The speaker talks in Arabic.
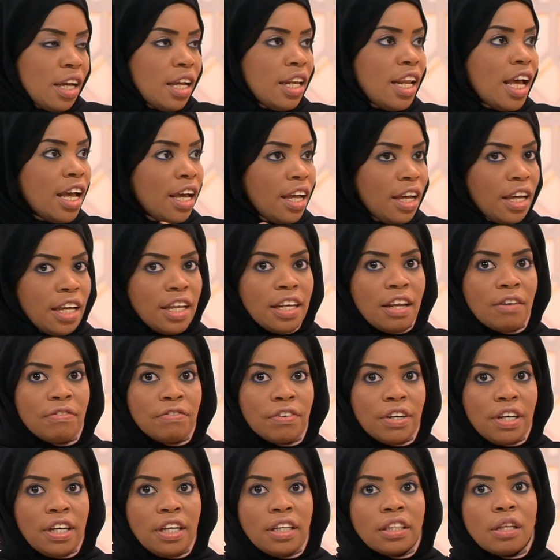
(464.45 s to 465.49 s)
لها
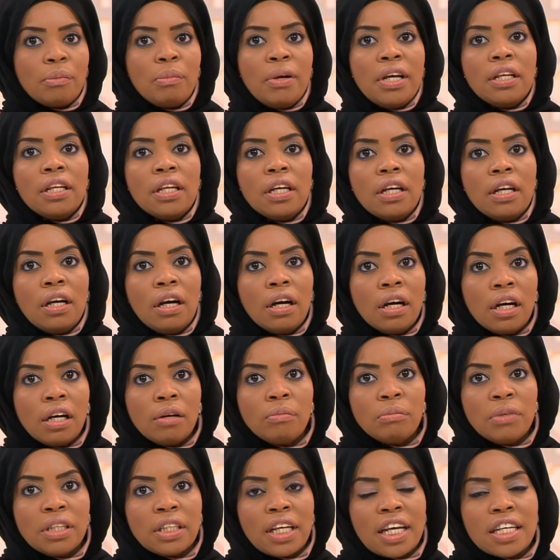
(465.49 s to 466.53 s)
نفع طبعا
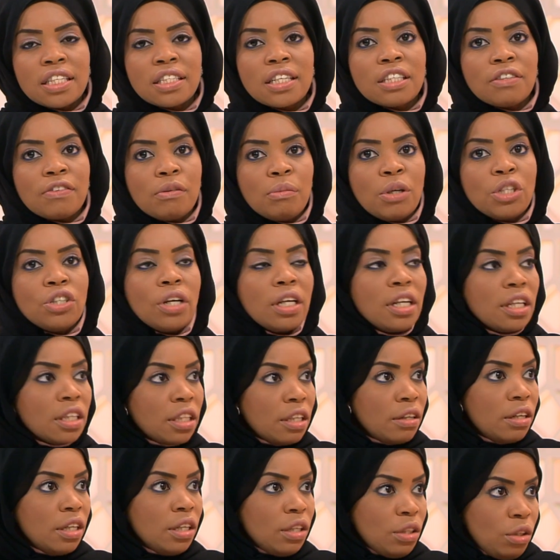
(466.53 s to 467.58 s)
عام يتخصص في مجال
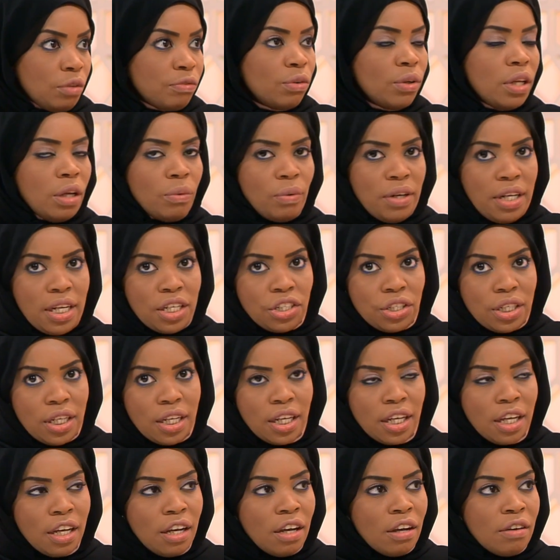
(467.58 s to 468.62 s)
الطفوله والنشأ
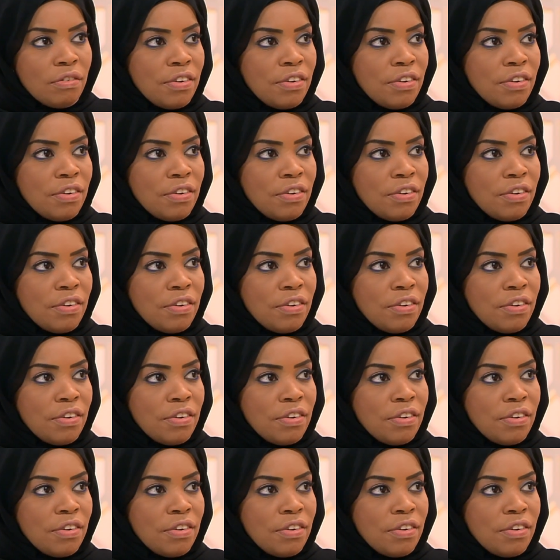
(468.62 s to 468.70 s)
م.